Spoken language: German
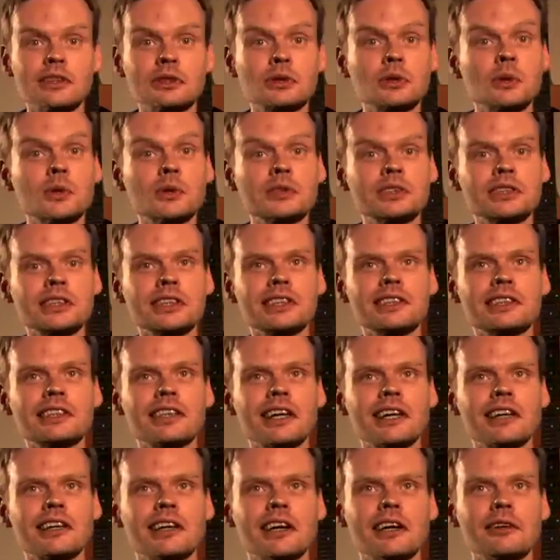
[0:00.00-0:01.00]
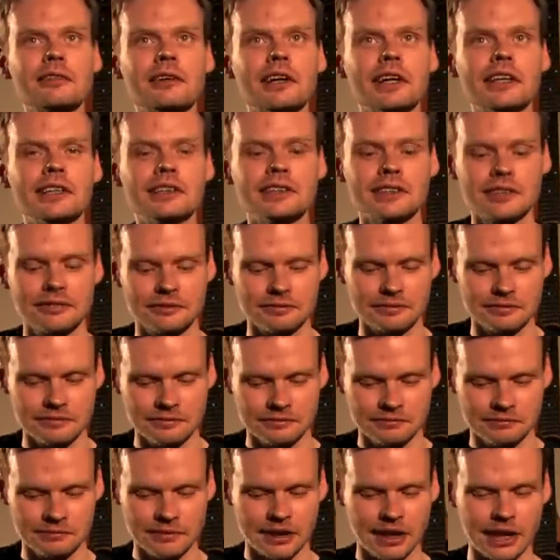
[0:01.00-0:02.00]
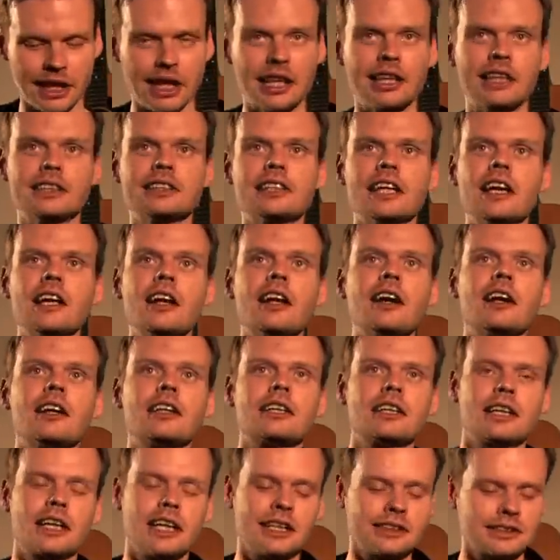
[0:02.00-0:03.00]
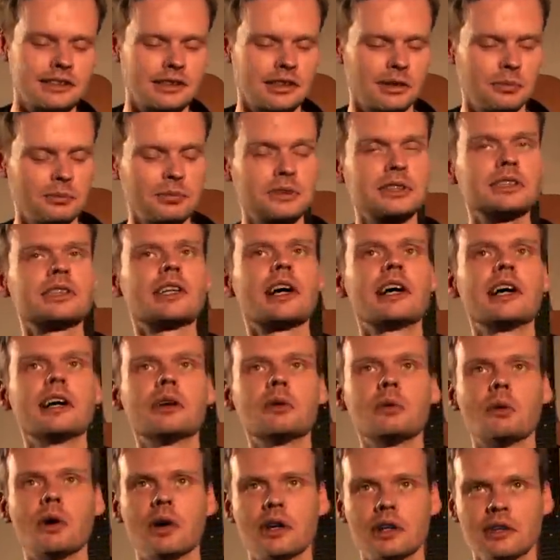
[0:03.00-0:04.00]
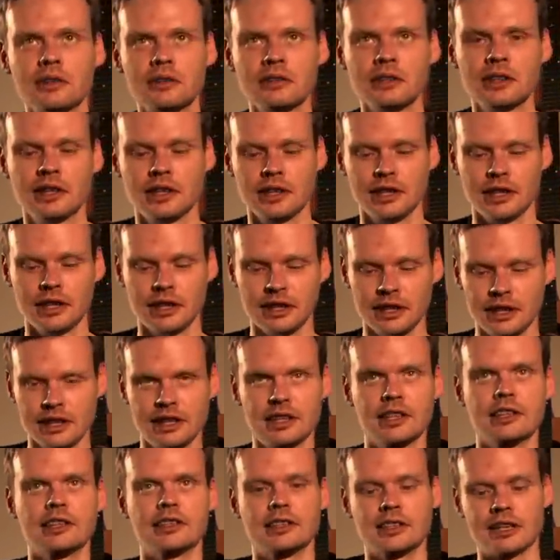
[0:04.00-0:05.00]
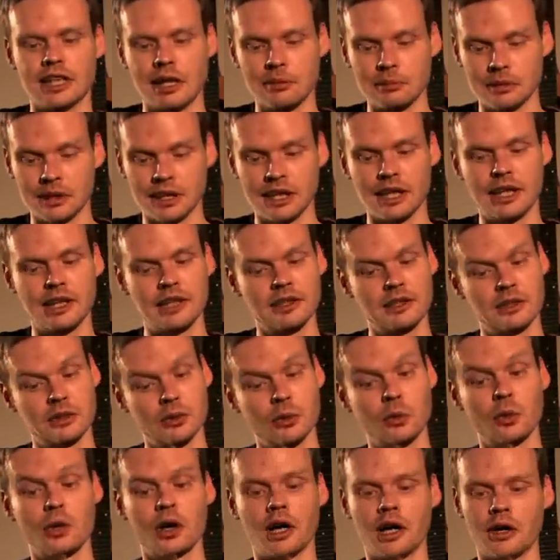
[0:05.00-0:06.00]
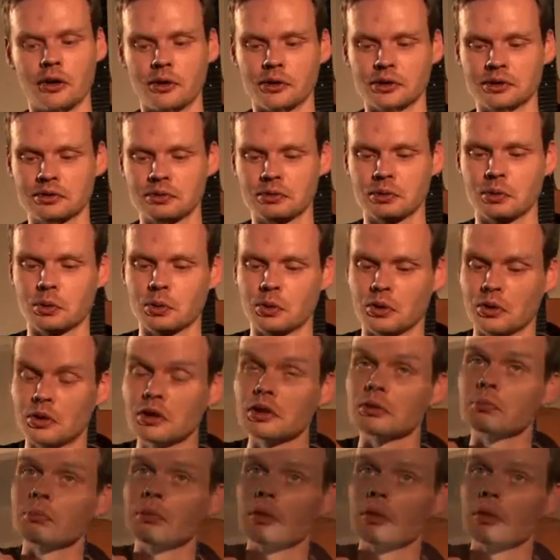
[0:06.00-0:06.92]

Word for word: nach schönste Gitarre der Welt. Eine Taylor Custom Style One in AA a Coa-Ausführung